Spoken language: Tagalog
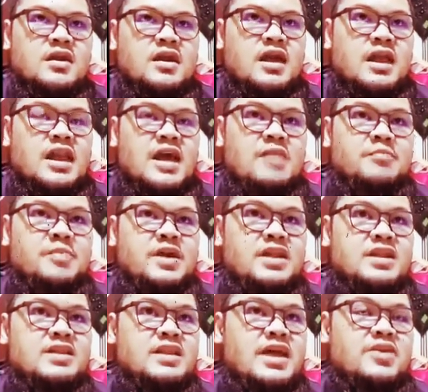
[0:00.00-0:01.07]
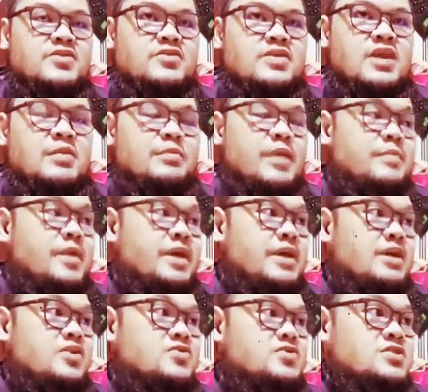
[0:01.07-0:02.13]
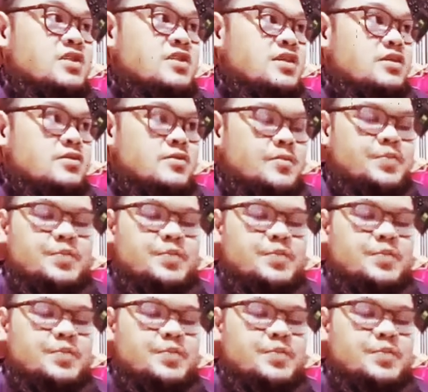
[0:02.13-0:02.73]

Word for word: kailangan pa rin tayong nagpapahinga ustad. Ano?